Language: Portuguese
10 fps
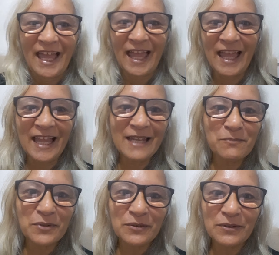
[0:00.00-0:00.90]

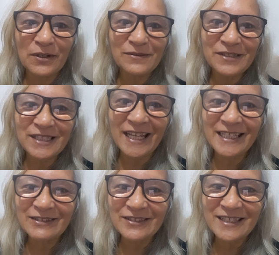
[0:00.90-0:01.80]
Ele procurou um
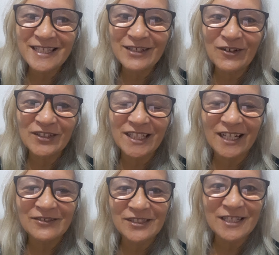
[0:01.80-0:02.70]
jeito de se
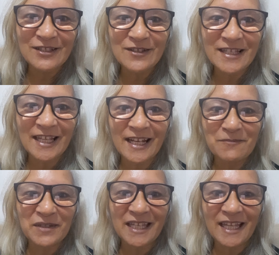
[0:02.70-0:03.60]
encontrar com Jesus. Ele era
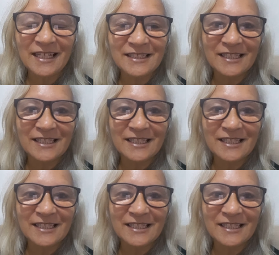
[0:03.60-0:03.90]
pequeno e